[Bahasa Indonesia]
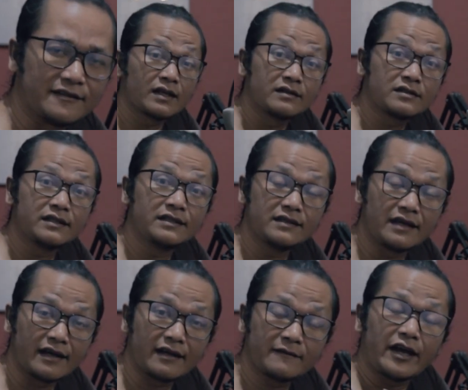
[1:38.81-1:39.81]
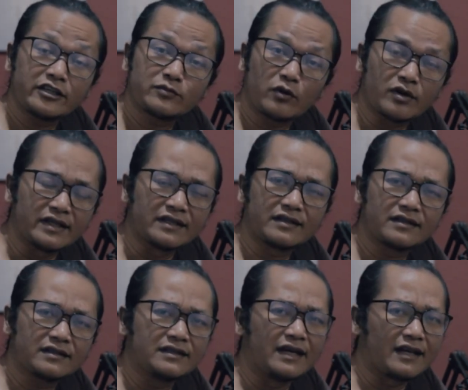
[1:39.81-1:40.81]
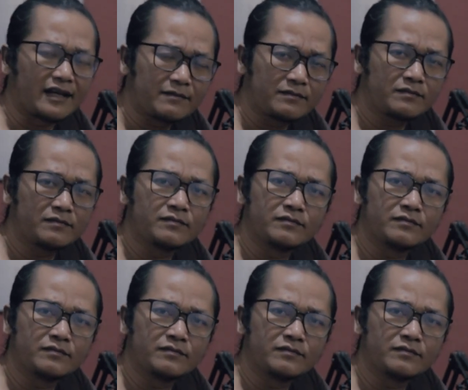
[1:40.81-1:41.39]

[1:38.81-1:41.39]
sehingga ekspor nikel dalam